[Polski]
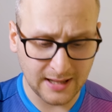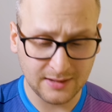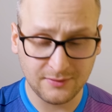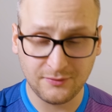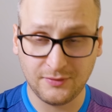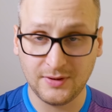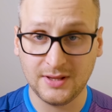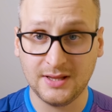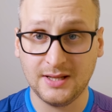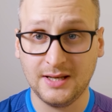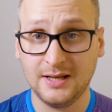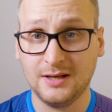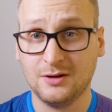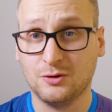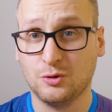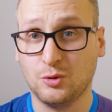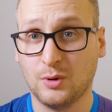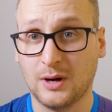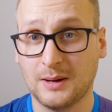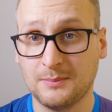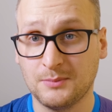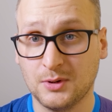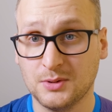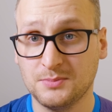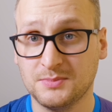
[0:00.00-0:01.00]
NVIDIA,
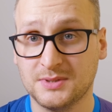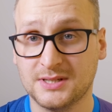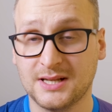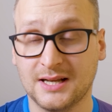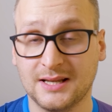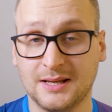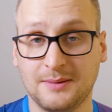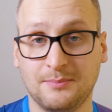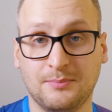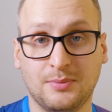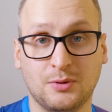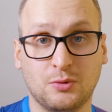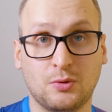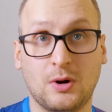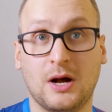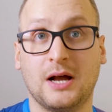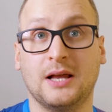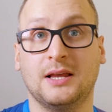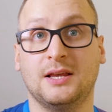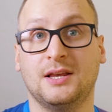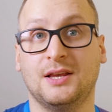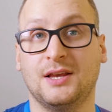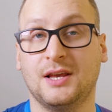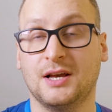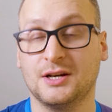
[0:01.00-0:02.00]
która moim zdaniem
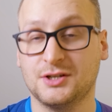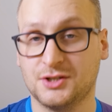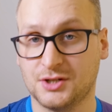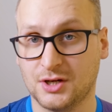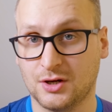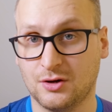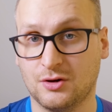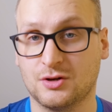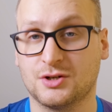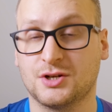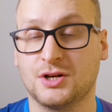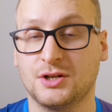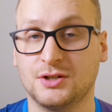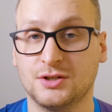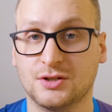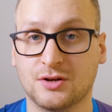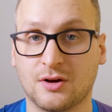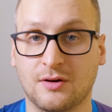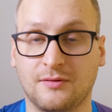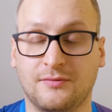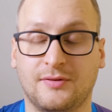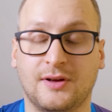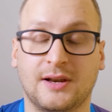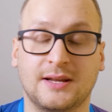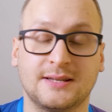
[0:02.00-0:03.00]
była jeszcze gorsza niż
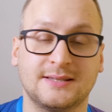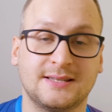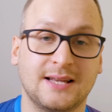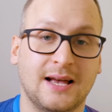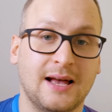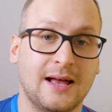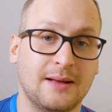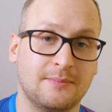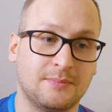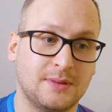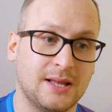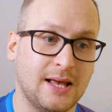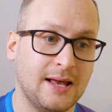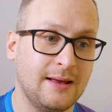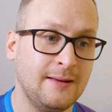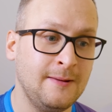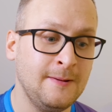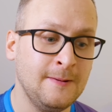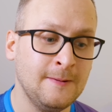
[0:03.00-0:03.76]
konferencja AMD.